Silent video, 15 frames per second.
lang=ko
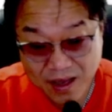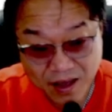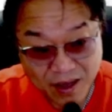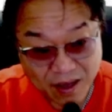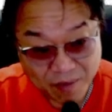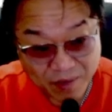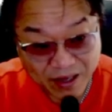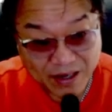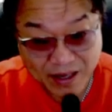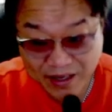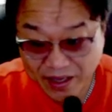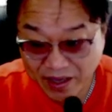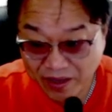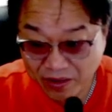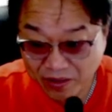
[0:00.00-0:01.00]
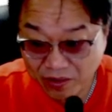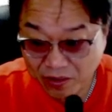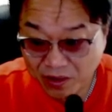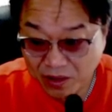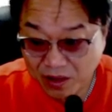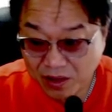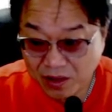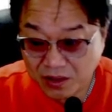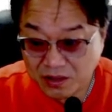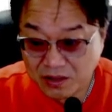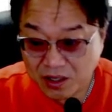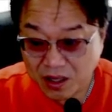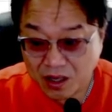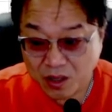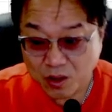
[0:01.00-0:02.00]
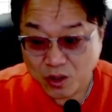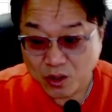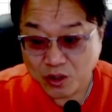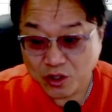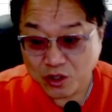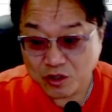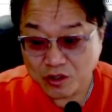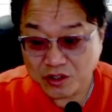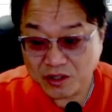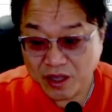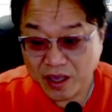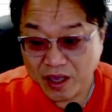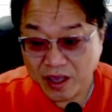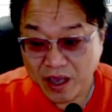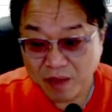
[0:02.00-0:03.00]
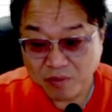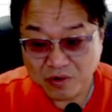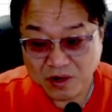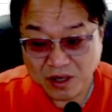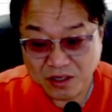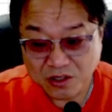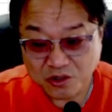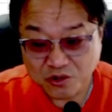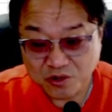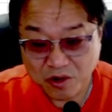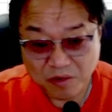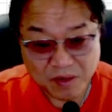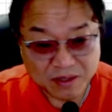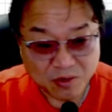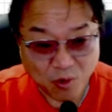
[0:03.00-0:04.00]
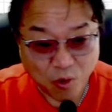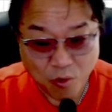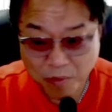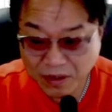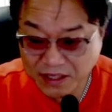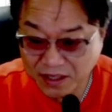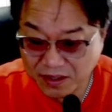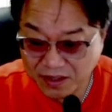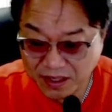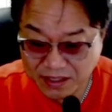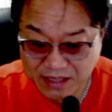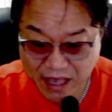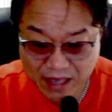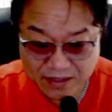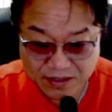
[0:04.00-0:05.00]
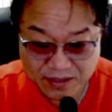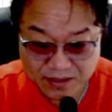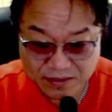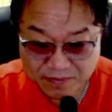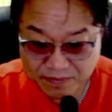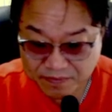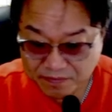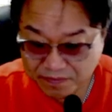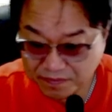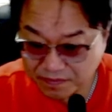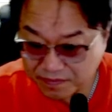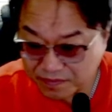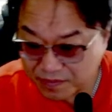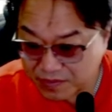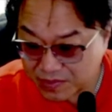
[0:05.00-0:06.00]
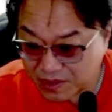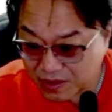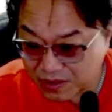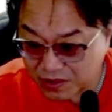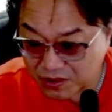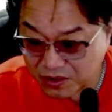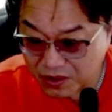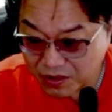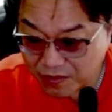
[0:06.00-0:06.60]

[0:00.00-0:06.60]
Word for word: 맥락이에요. 자, 이틀 전에 애플카 이슈 나오면서 5%대 상승, 그죠?